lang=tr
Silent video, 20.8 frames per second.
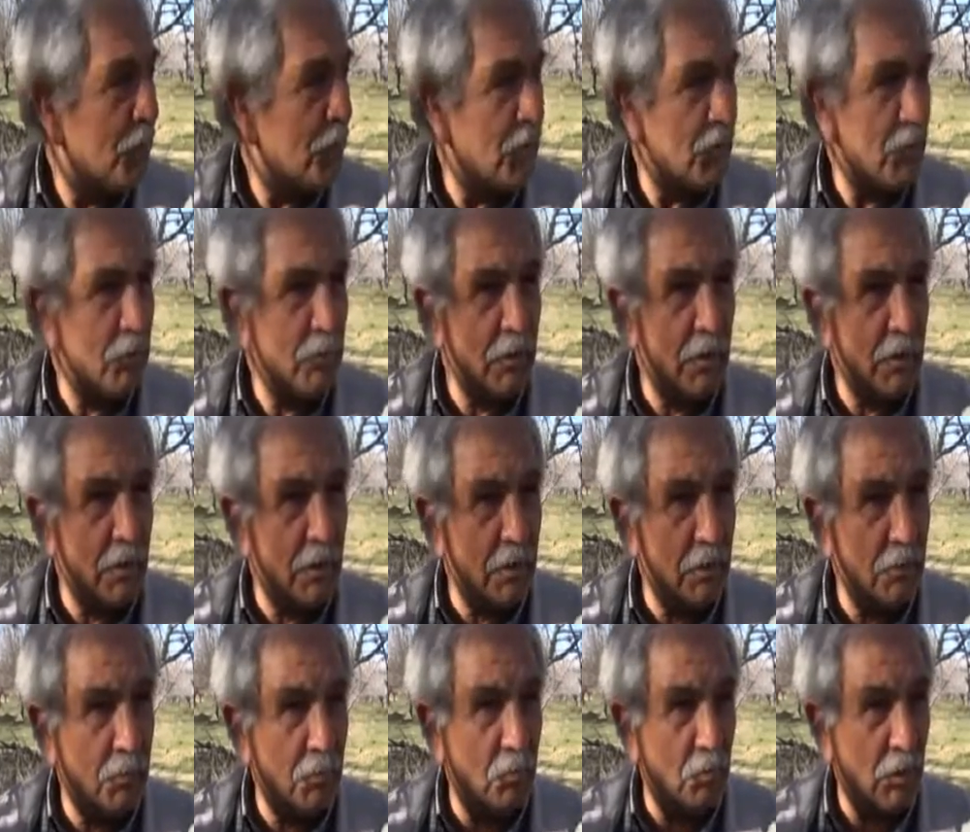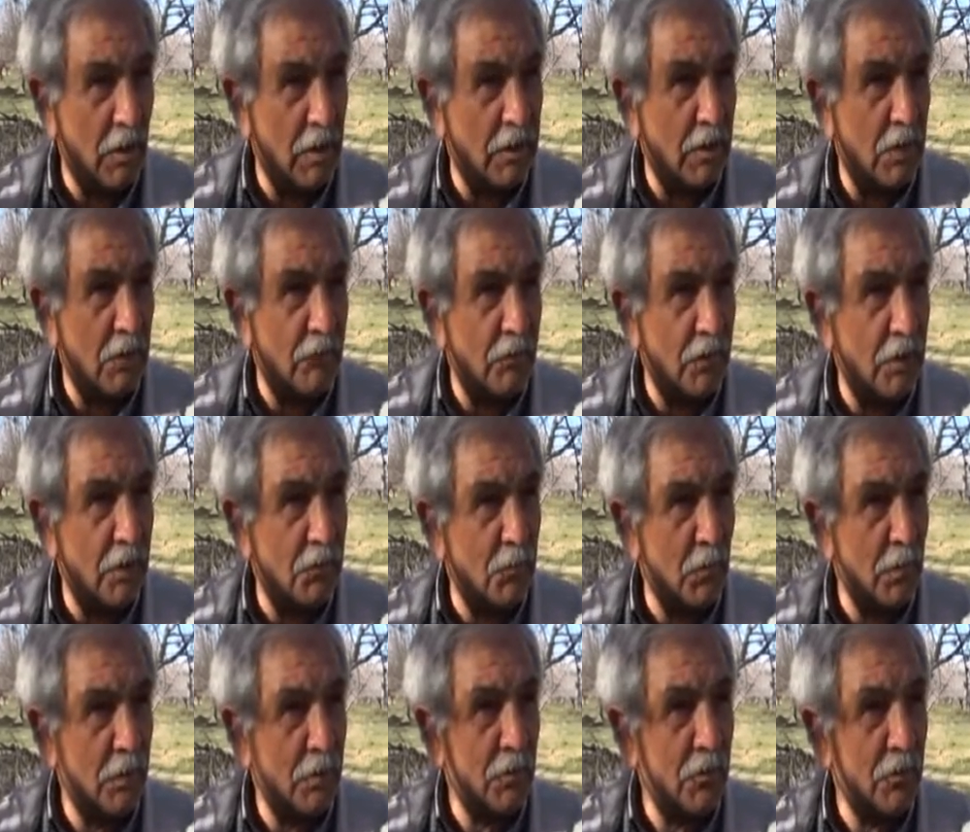bir kısmında su her tarafa
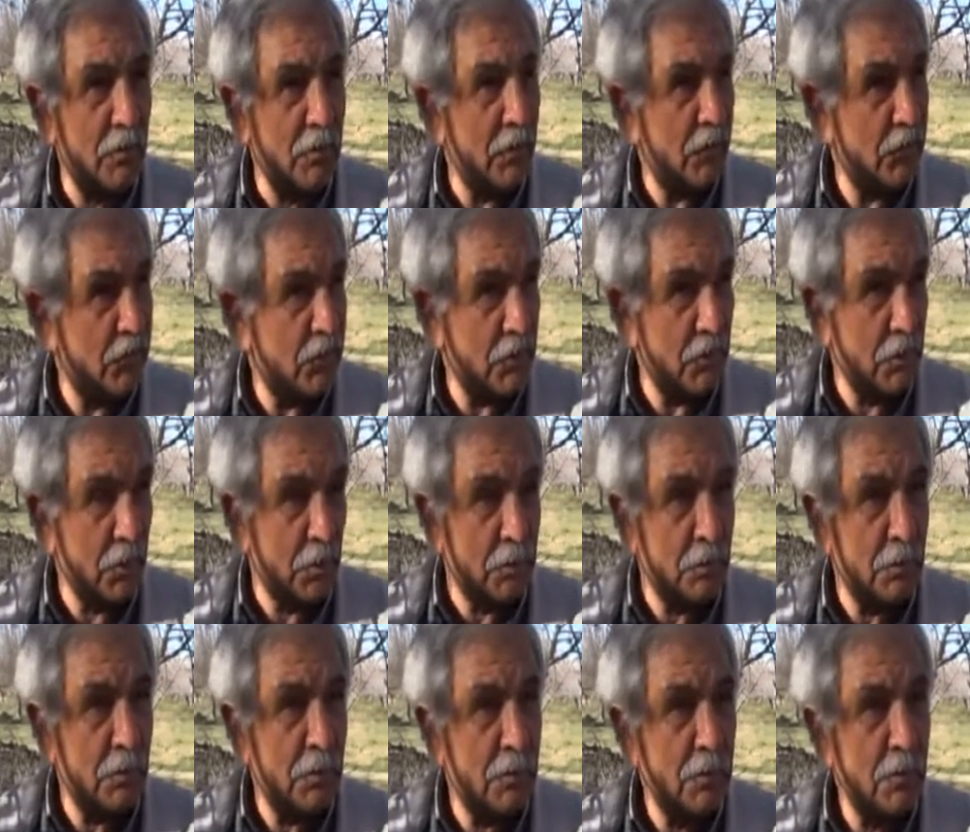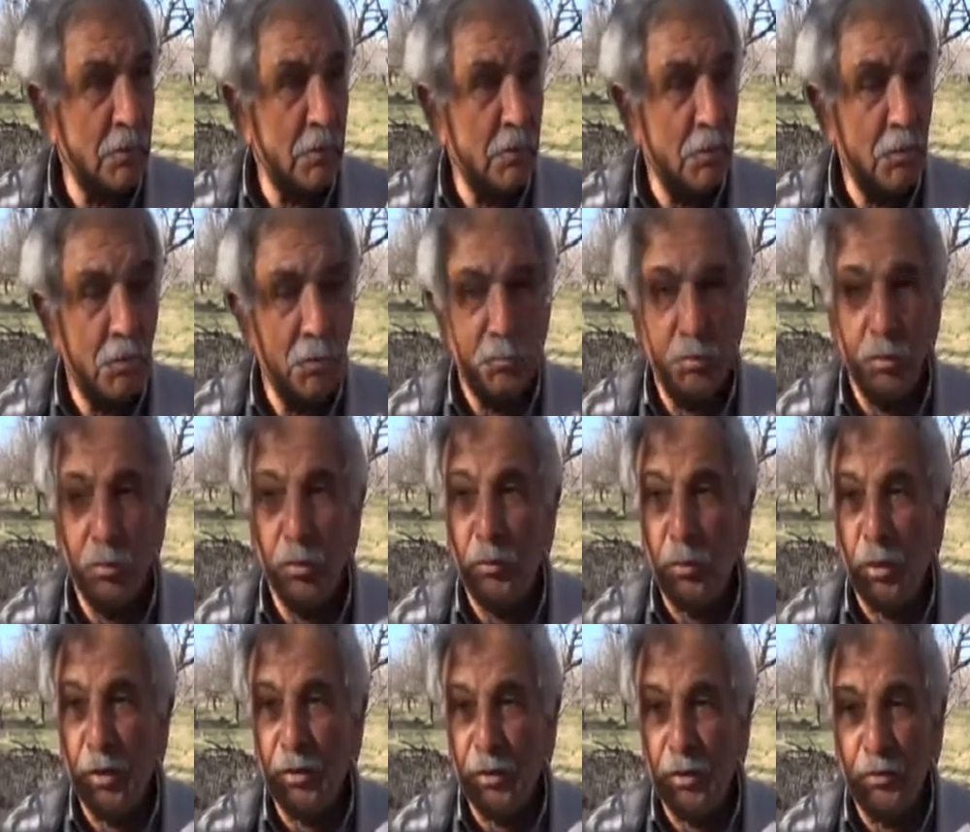yetmediği için lastik yaktık.
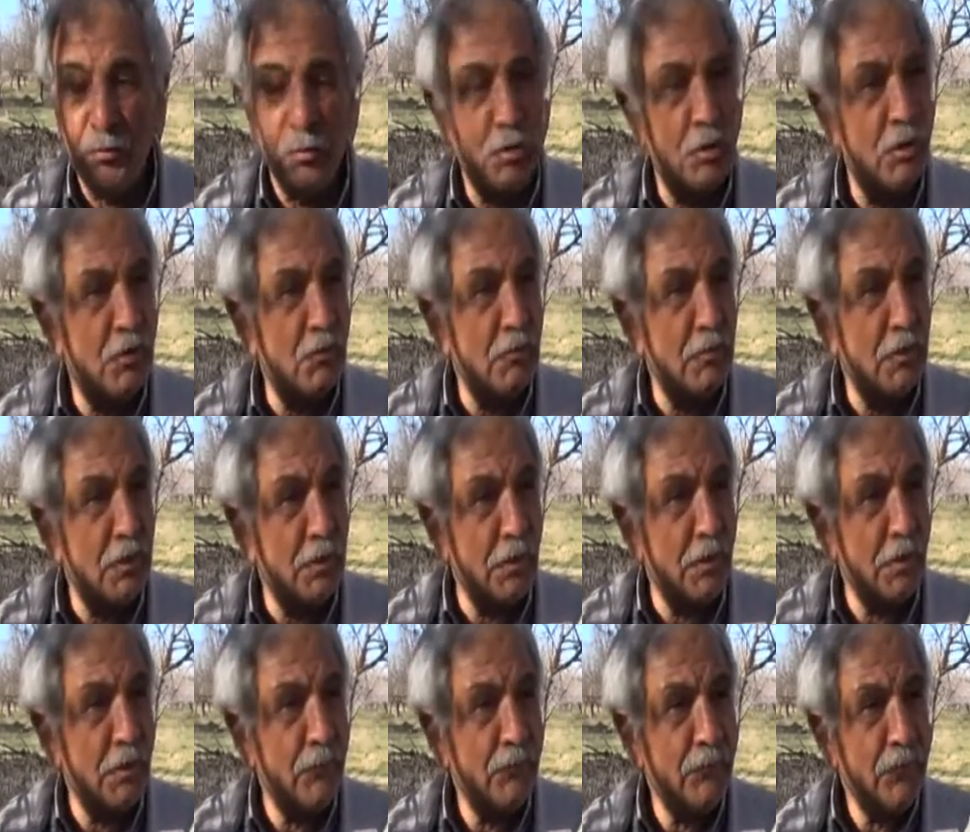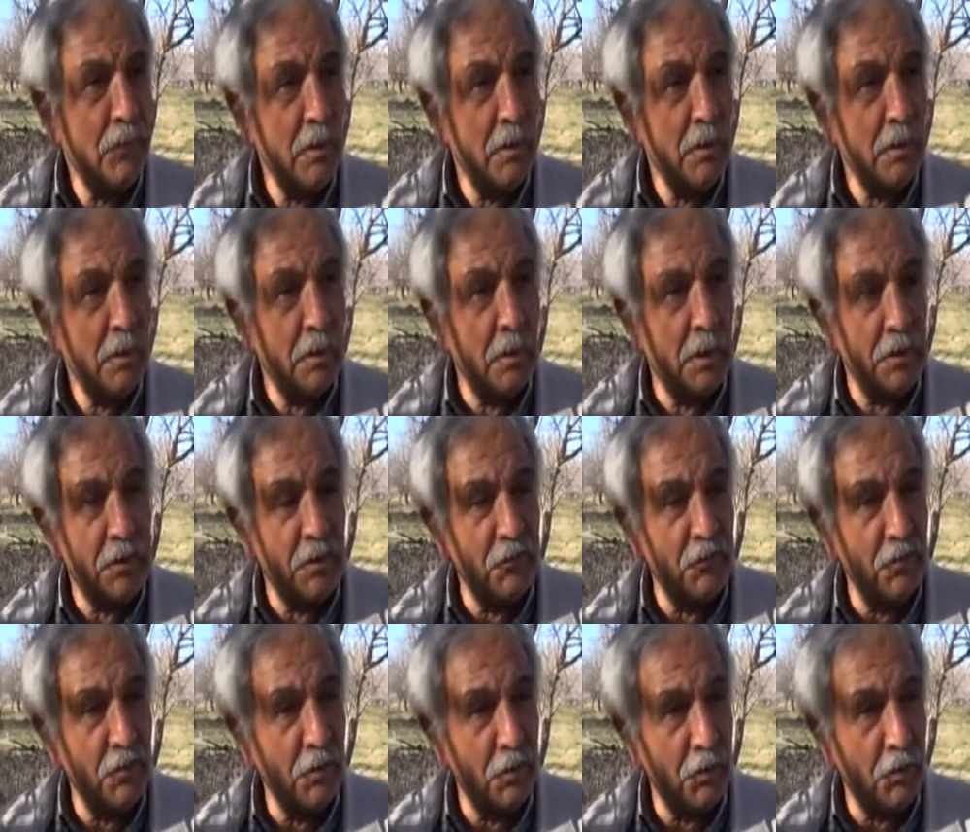Bu bahçenin bu kısmında da
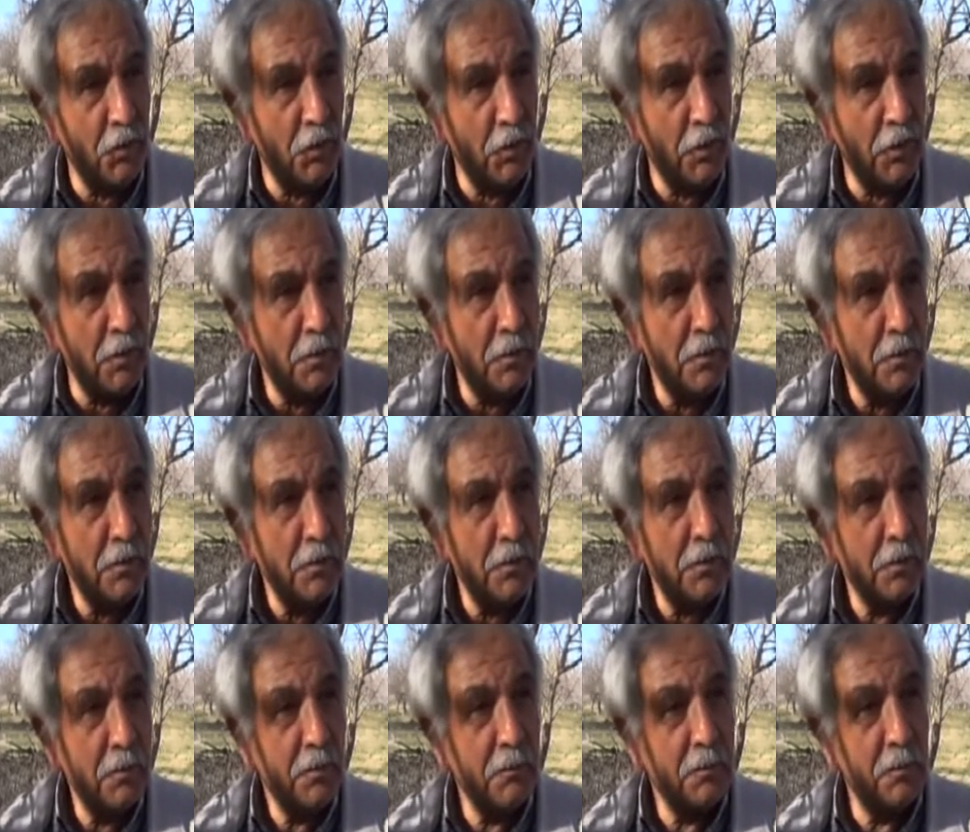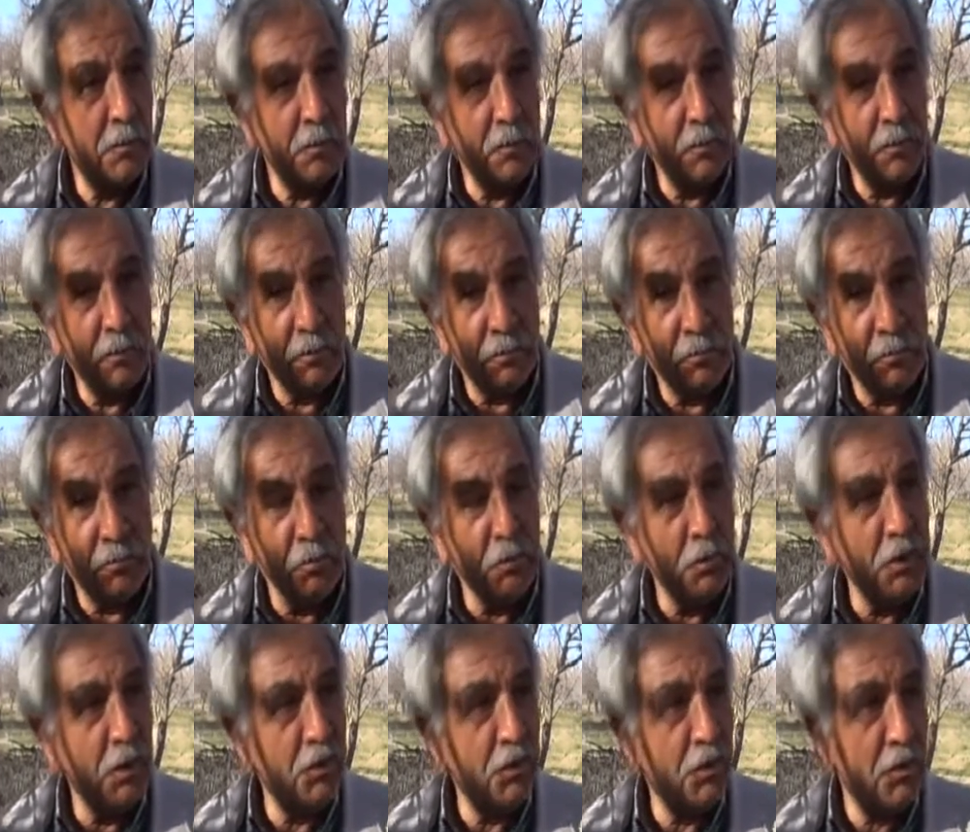artezen açarak e,
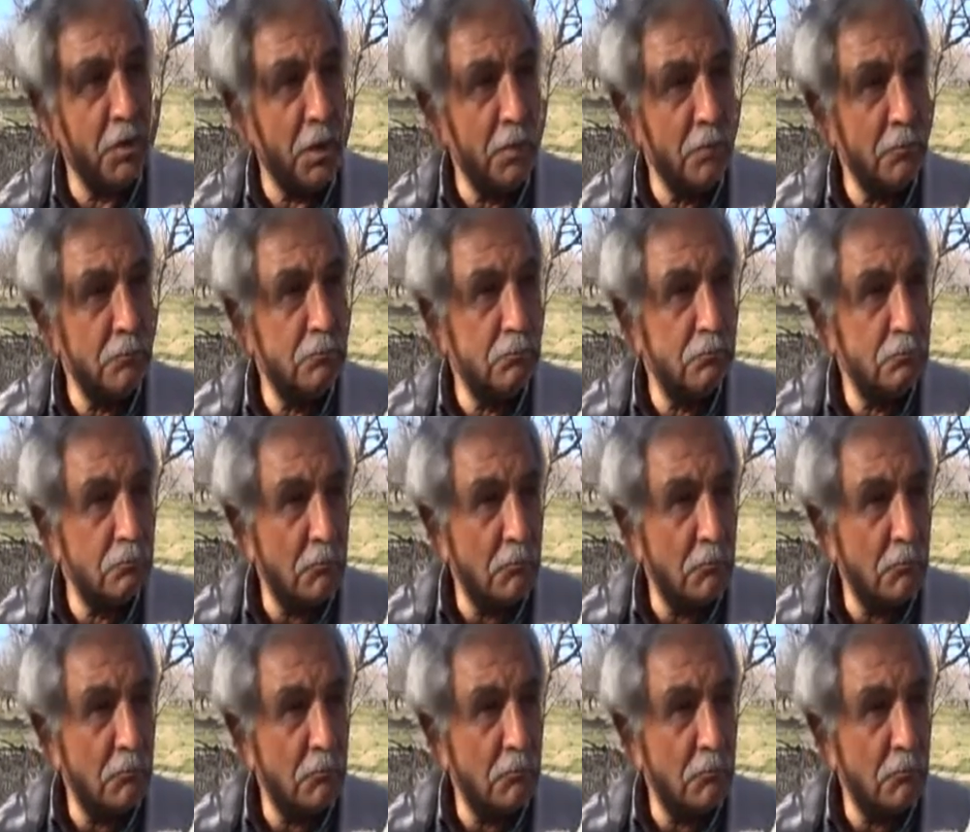kuyuda çıkan